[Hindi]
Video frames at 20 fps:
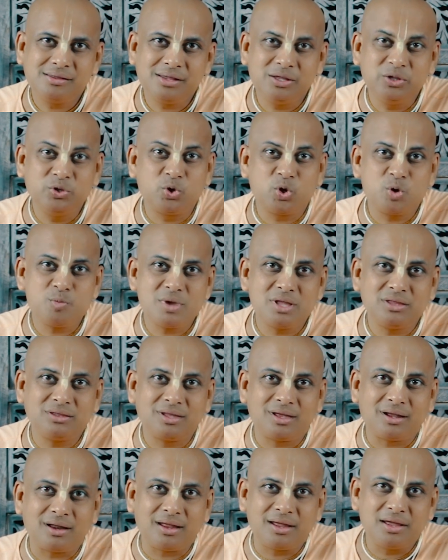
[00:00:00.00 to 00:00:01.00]
इन दोनों में
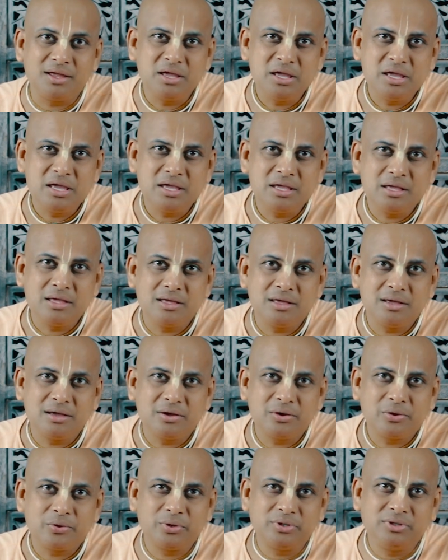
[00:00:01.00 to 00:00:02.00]
अंतर है
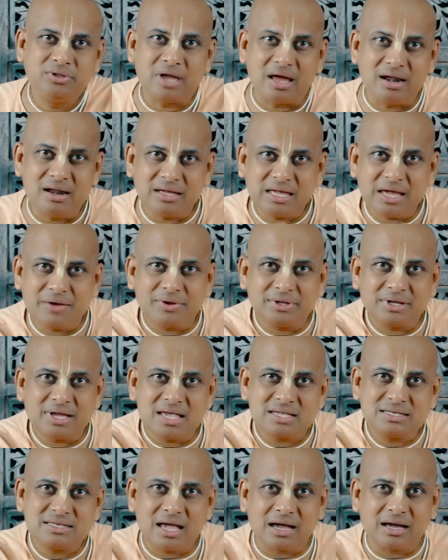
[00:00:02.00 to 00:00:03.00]
वो धन की
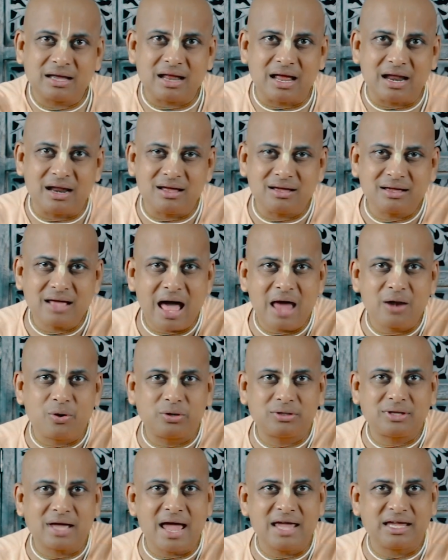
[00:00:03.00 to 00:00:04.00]
वजह से अगर अहंकार
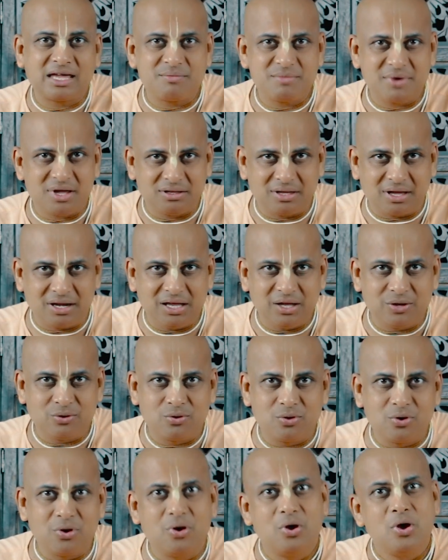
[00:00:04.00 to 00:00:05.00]
होता है कि मैं धनी
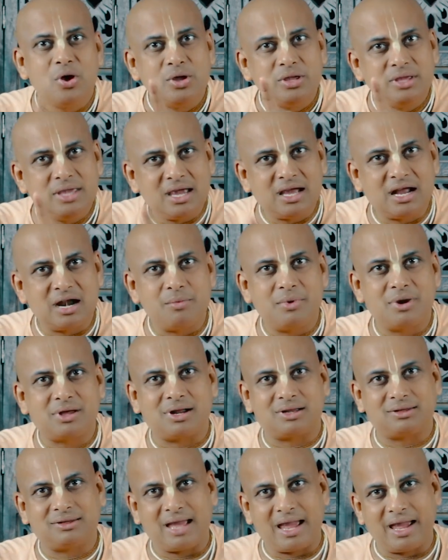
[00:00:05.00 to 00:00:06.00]
हूं यह गड़बड़
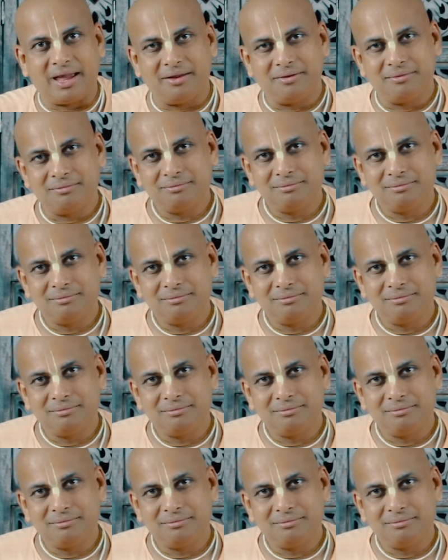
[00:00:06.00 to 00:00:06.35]
करता है